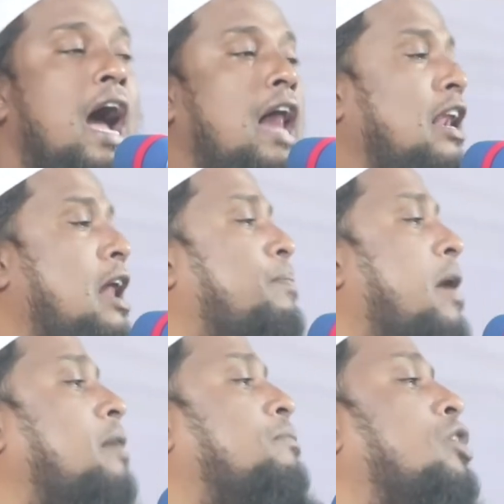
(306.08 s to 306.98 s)
আল্লাহ
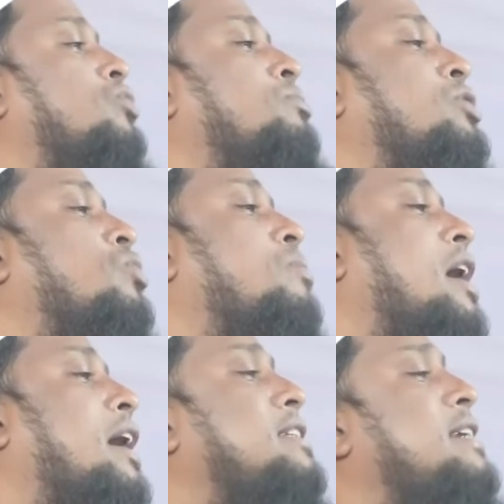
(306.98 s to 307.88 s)
পাক বলে তুমি
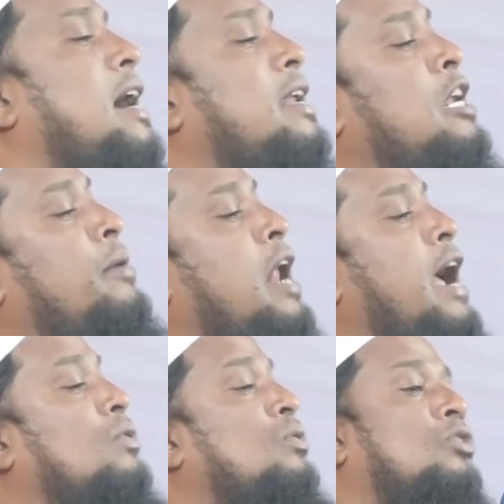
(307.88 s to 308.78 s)
তোমাকে জাহান্নামের
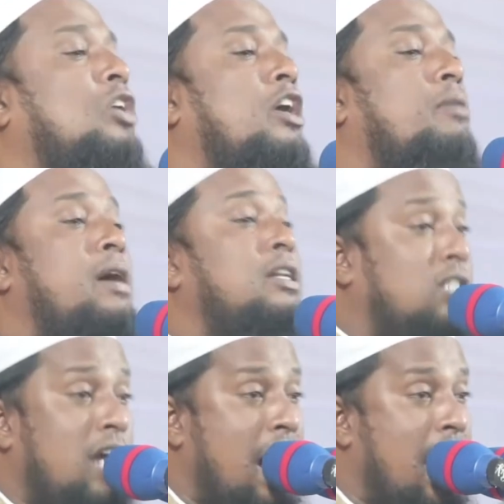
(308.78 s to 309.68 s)
আগুন থেকে
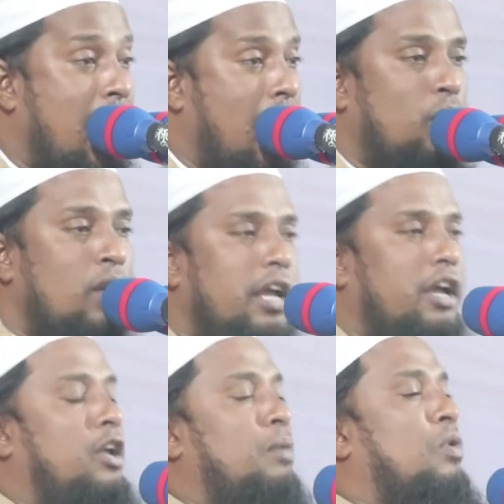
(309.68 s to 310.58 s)
বাঁচাও
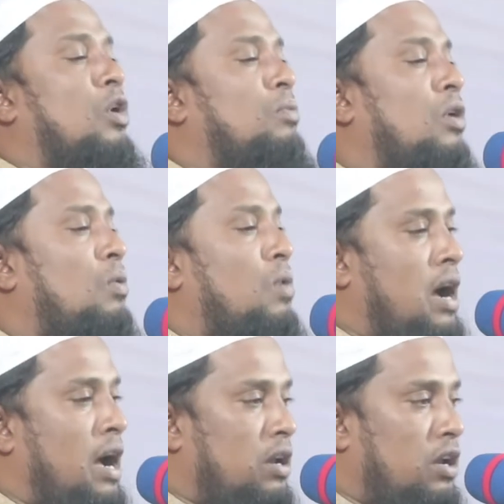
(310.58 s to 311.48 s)
এরপর বলে ওয়া
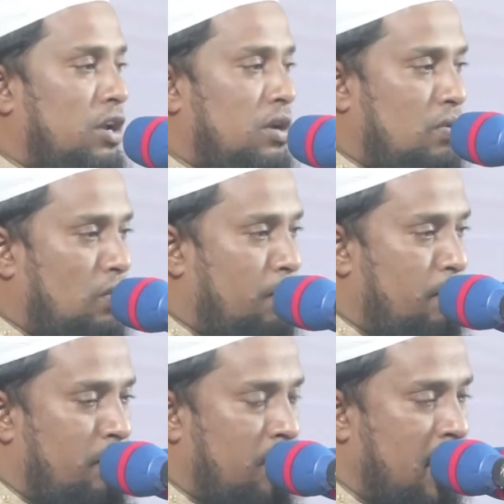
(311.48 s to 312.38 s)
আহলিকুম
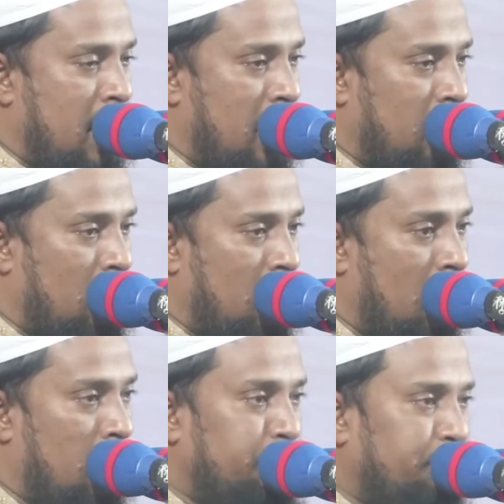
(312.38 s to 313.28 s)
নার
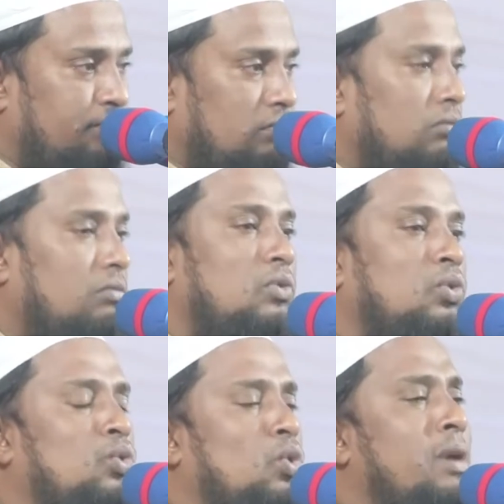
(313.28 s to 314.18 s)

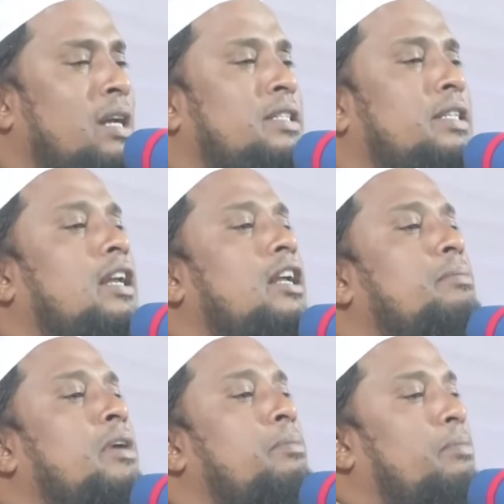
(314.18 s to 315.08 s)
তোমার ছেলে
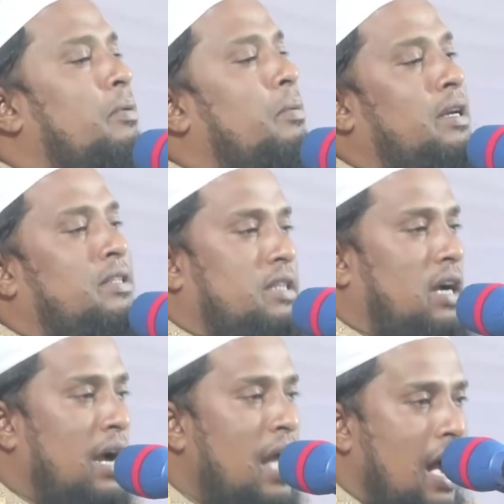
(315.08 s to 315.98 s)
মেয়ে বিবি
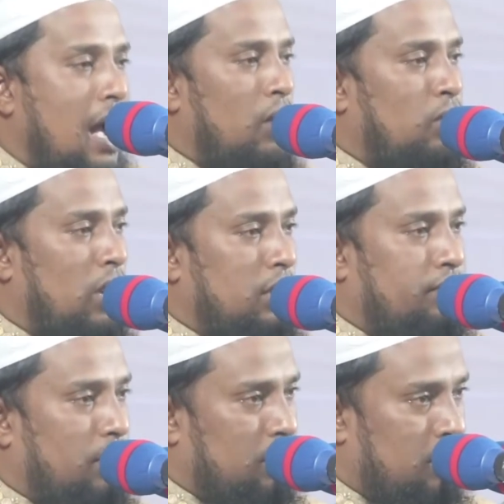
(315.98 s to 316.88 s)
বাচ্চা আউলাদ
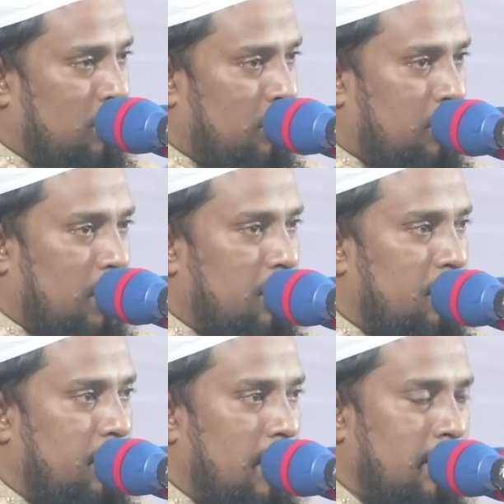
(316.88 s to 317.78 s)
ফরজন্দ তাদের
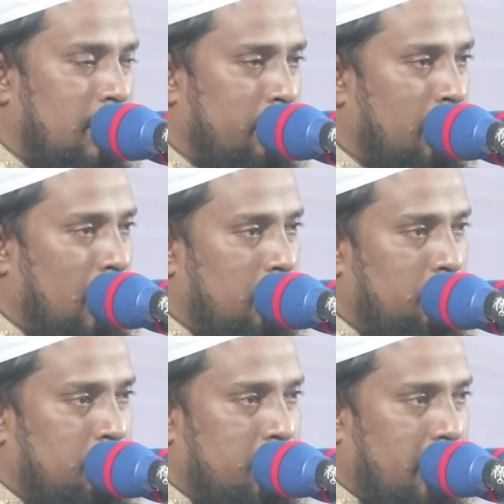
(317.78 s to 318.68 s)
জাহান নামের
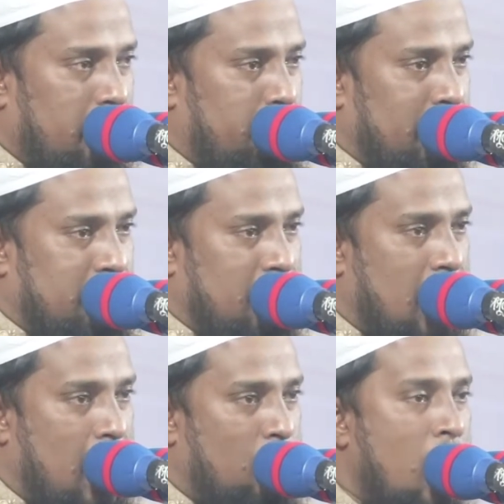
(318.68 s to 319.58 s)
আগুন থেকে
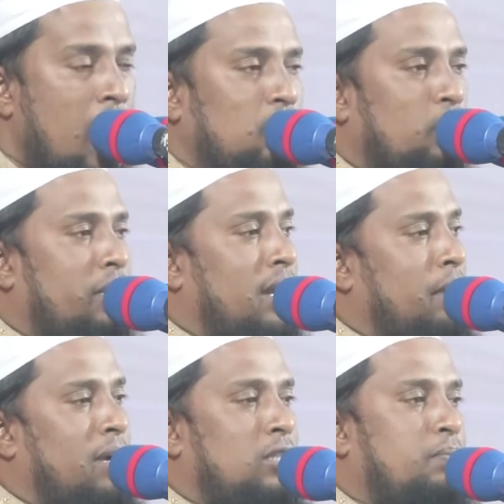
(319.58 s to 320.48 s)
বাঁচাও তুমি
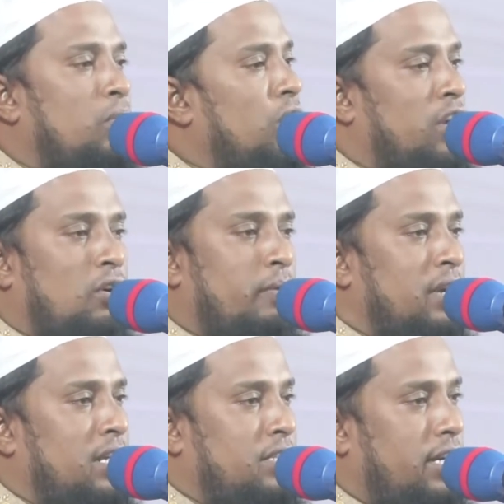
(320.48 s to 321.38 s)
নামাজ পড়লে হবে
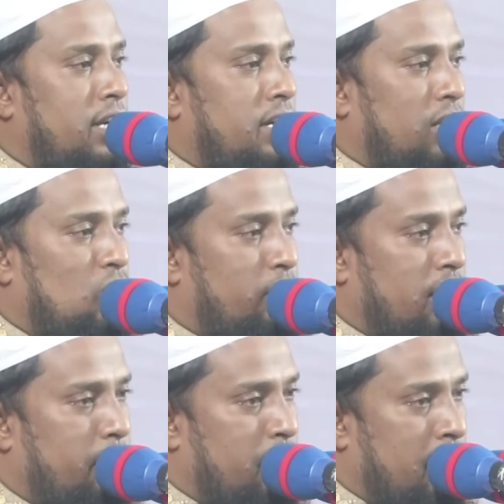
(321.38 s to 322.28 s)
না ছেলেটা
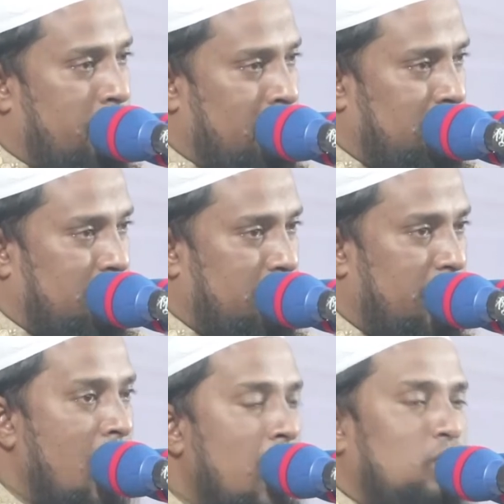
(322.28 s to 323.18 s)
তোমার বেনামাজি
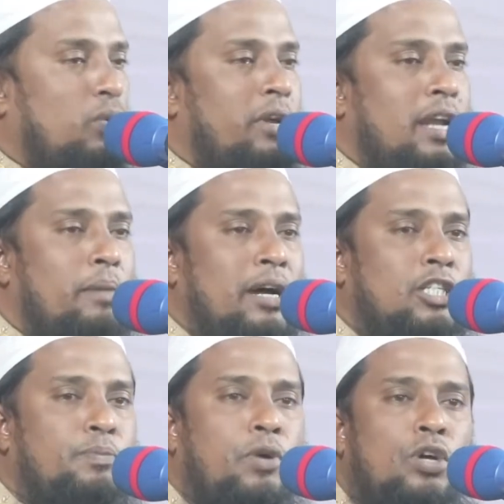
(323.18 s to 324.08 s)
তুমি
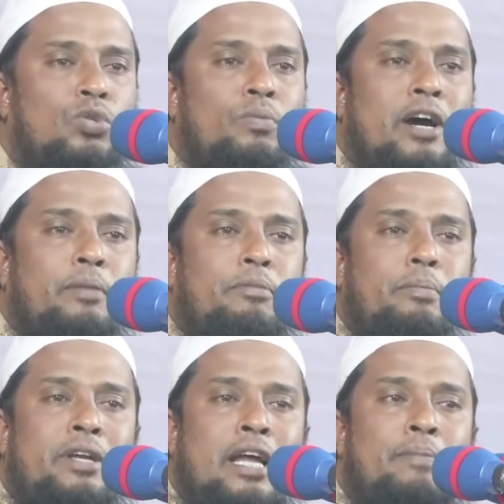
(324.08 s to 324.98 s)
নামাজ পড়ো তোমার
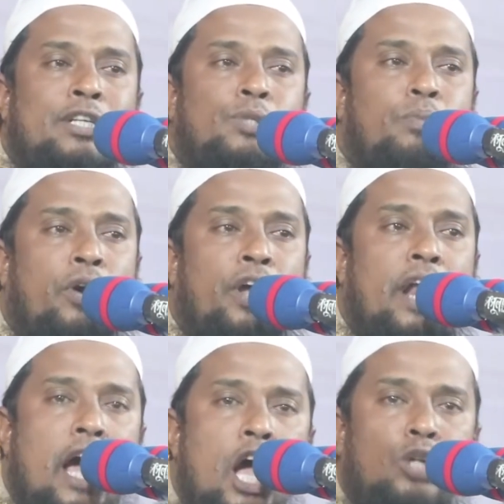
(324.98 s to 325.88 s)
বিবি নামাজ পড়ে
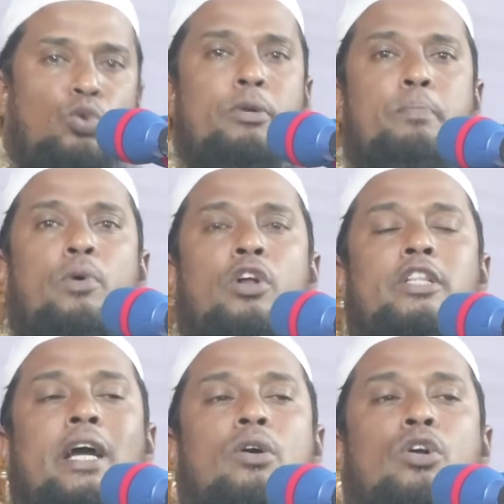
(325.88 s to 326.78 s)
না তুমি
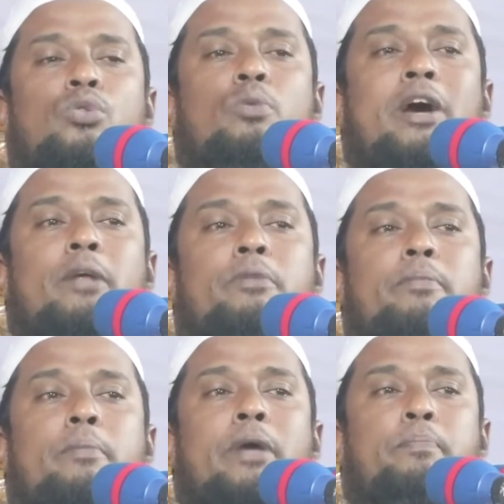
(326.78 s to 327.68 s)
পর্দা করো তোমার
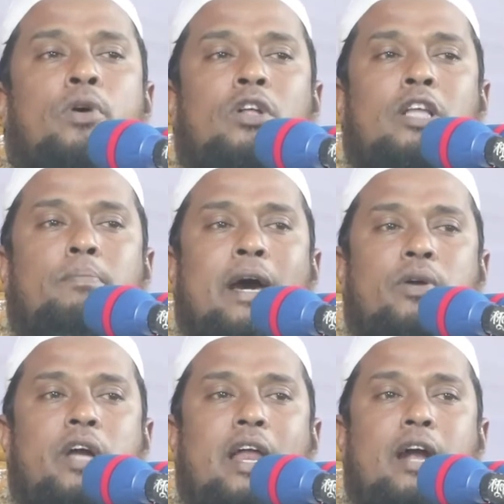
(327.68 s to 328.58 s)
বিবি বেপরদা
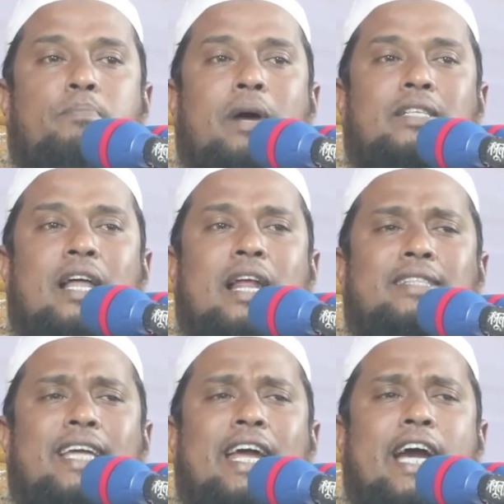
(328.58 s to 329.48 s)
বারোই হাট বাজার
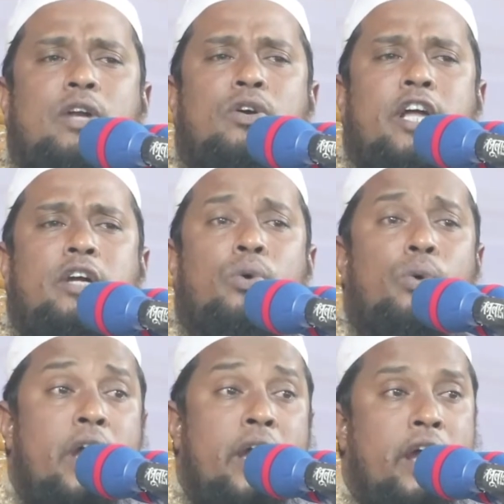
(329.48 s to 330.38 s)
রাতের এগারোটায়
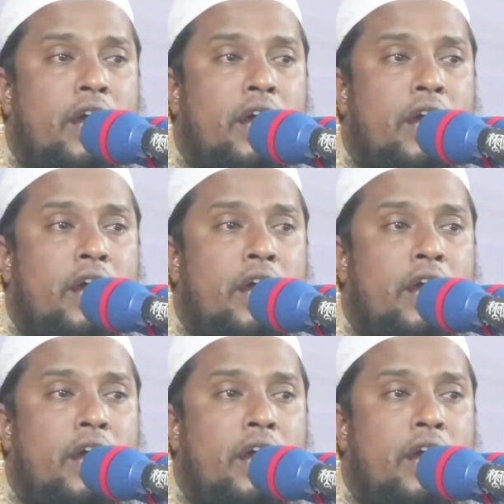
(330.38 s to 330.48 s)
ঘুরে